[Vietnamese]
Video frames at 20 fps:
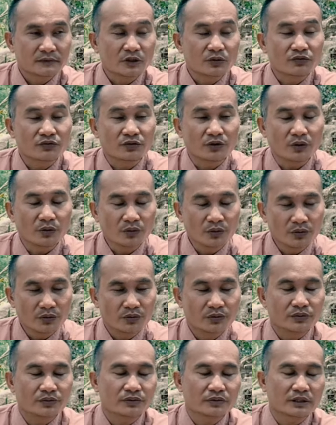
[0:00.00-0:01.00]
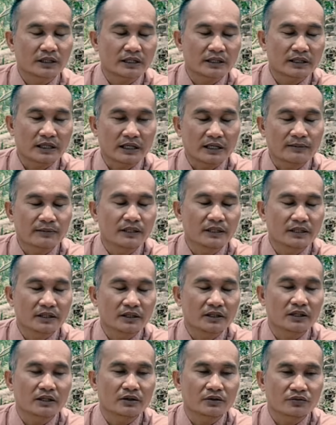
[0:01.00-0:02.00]
lục phủ thân thể mình
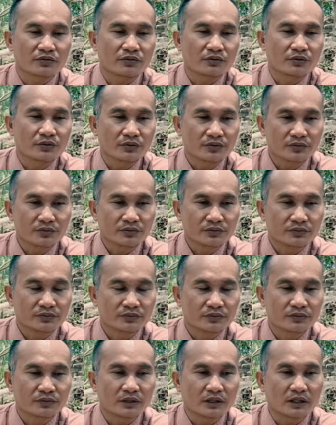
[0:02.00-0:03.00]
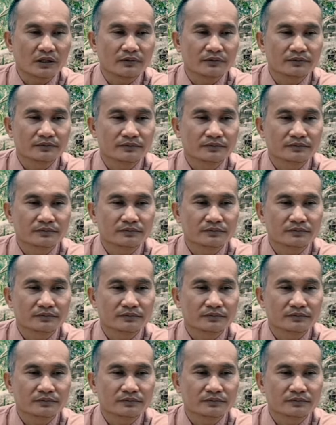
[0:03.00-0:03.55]
gọi là lục phủ thấy không